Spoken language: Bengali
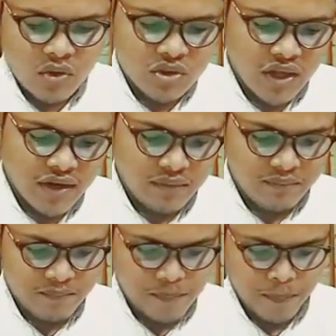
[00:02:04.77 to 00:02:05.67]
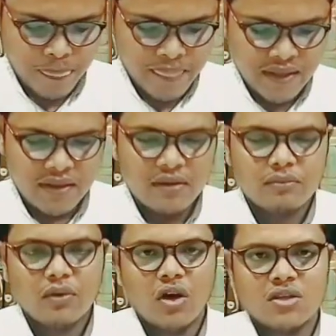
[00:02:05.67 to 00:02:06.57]
মোহতারম
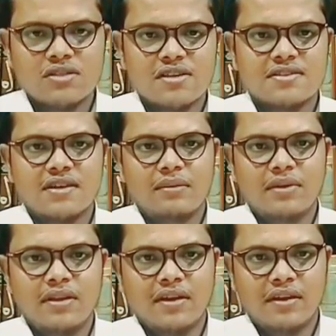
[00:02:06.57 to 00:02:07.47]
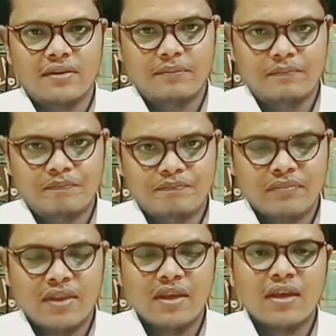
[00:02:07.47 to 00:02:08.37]
মোয়াজ্জাজ সামিন হিরম
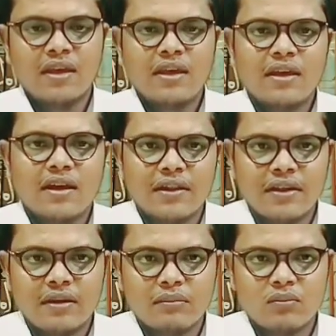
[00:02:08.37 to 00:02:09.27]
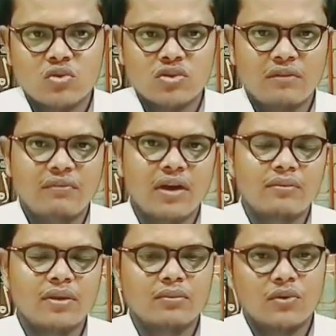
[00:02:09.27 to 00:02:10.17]
এখানে
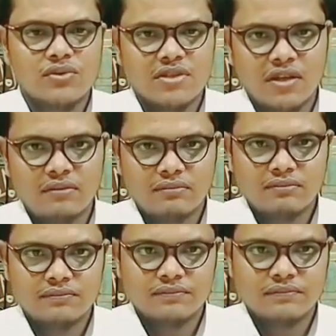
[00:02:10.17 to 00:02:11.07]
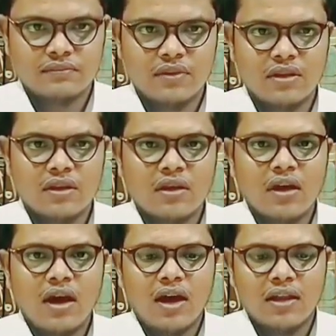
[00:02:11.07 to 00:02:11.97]
মুজাফার বিন মহসিন
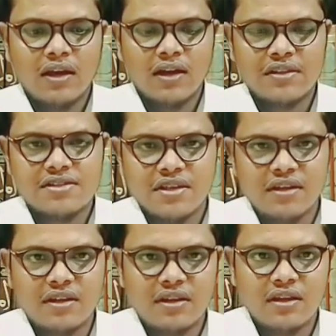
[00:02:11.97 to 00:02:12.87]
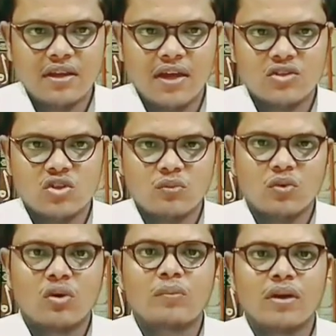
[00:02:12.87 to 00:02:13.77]
আহলে হাদিসের একজন
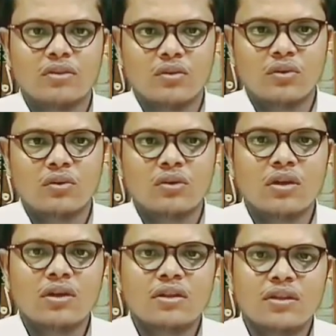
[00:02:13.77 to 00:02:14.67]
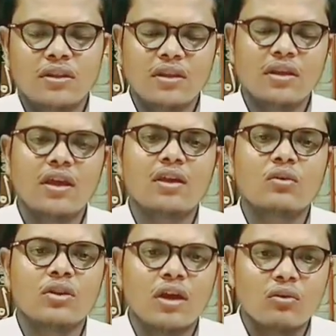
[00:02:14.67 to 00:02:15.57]
মুখপাত্র তিনি
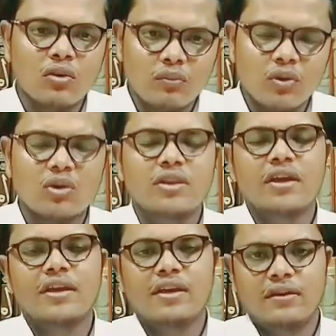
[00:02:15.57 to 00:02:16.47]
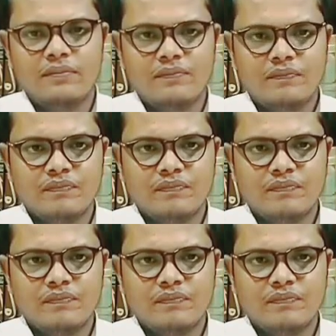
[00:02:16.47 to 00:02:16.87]
এই কথাগুলো বলতে গিয়ে